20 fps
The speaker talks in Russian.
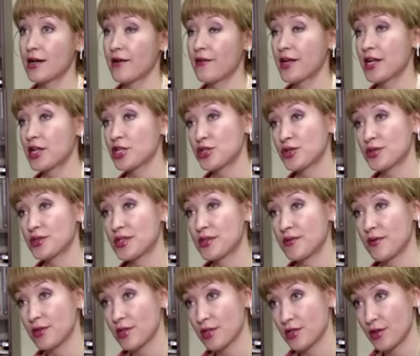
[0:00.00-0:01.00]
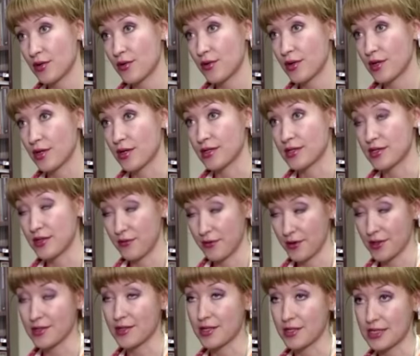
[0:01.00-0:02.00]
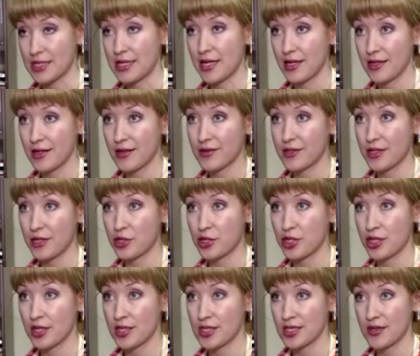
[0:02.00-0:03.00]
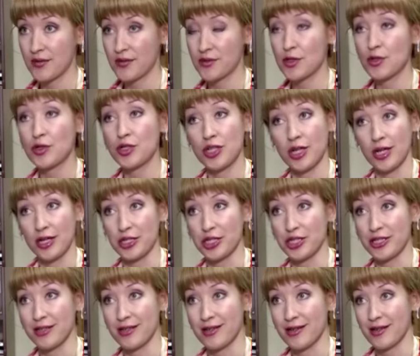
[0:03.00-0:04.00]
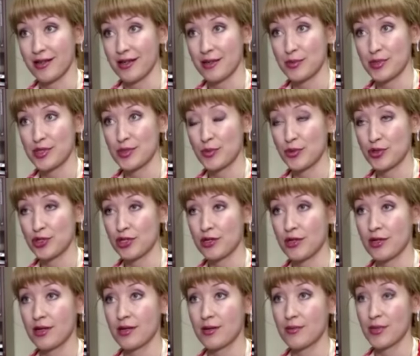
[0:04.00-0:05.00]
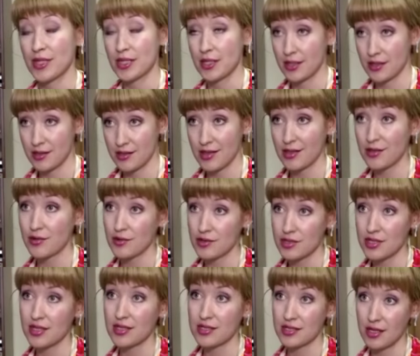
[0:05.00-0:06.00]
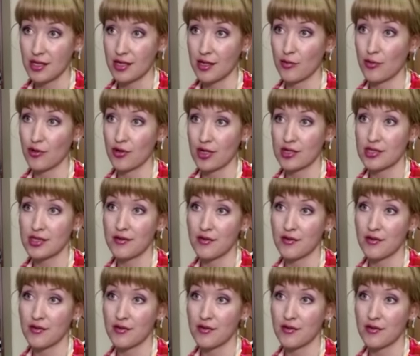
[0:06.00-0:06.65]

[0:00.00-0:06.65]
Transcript: Говорят, что сегодня такой дефект зрения встречается все чаще. Быть может, методы диагностики стали более